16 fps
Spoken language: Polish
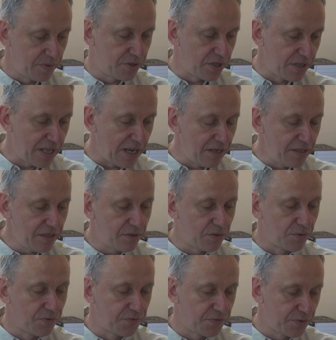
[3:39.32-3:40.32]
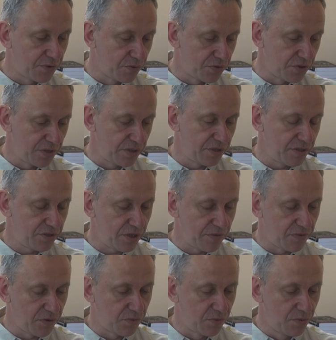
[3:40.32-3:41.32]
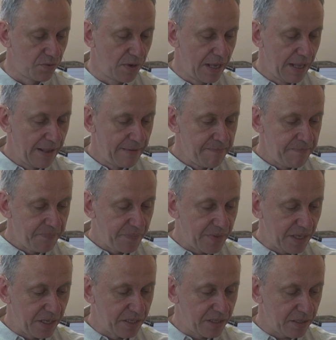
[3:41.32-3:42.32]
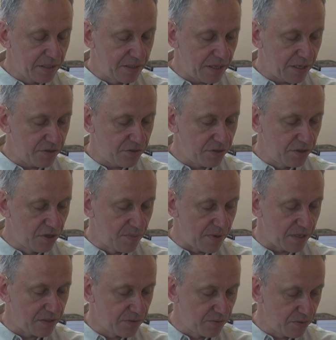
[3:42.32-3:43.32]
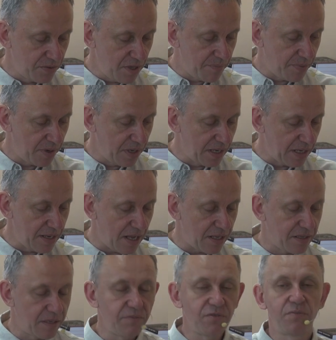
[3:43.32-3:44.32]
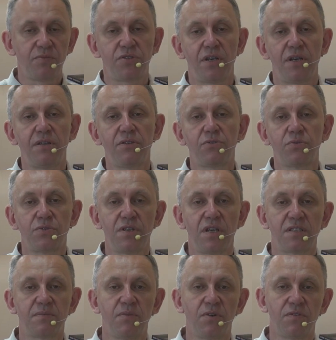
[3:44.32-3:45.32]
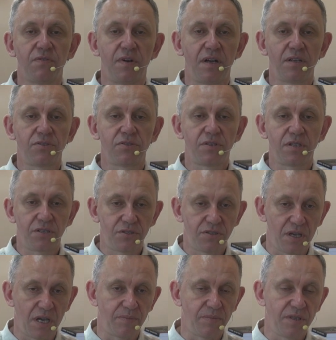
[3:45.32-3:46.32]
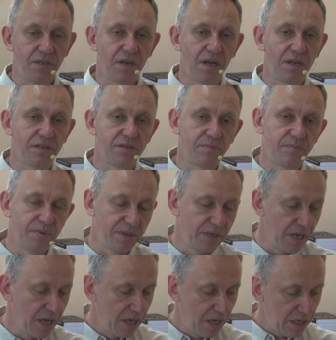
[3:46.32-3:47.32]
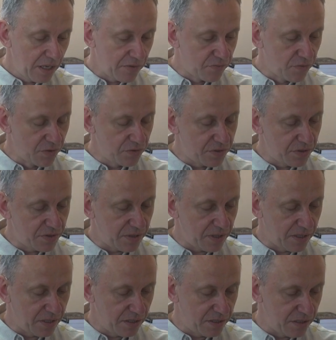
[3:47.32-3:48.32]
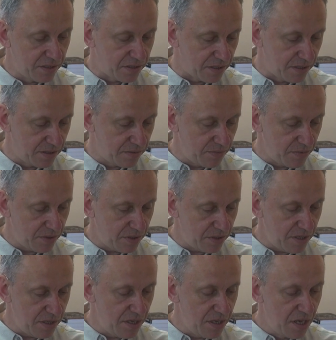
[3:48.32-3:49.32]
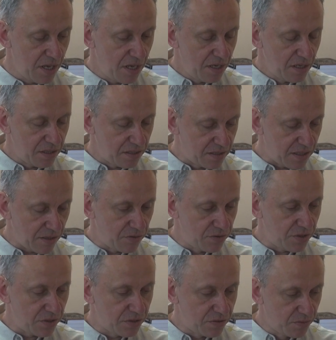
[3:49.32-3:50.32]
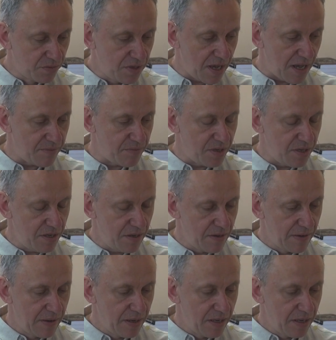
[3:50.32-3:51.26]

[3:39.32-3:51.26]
czytelników, którzy się wokół tych treści gromadzą, nie polega na tym, żeby się entuzjazmować treściami, ale żeby włączyć sobie krytycyzm i zająć się studiami,